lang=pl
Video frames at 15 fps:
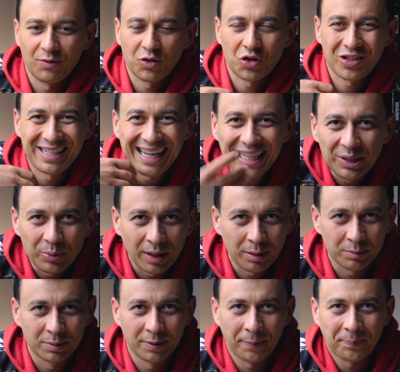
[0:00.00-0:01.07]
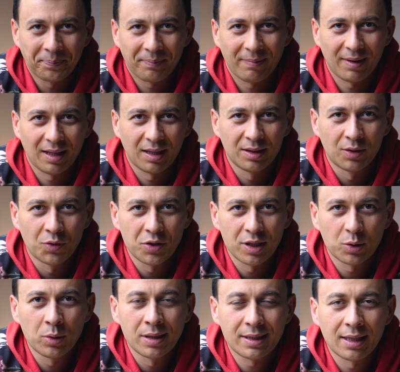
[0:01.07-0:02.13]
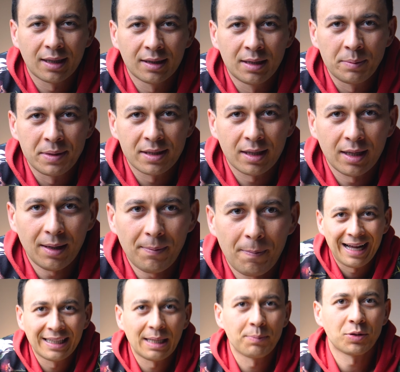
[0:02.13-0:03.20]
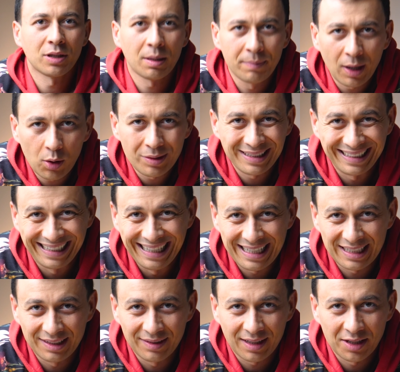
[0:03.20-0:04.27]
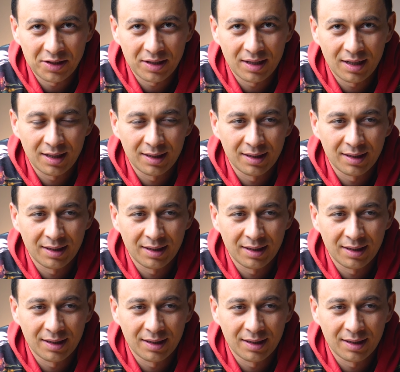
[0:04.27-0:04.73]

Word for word: wszedłem w życie studenckie akademickie, a nie przerabiając tych lekcji w zakresie